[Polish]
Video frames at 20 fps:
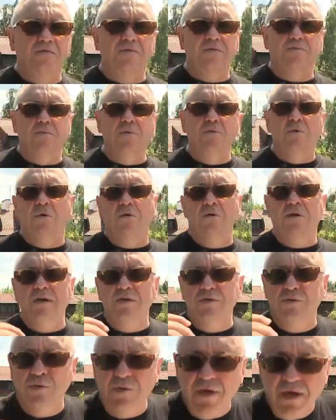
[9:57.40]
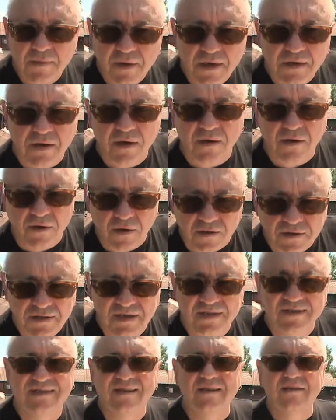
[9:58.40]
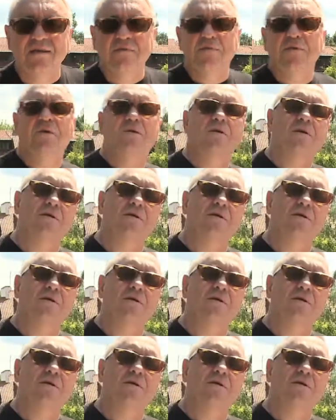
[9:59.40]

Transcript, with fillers: współorganizujemy ten koncert z innymi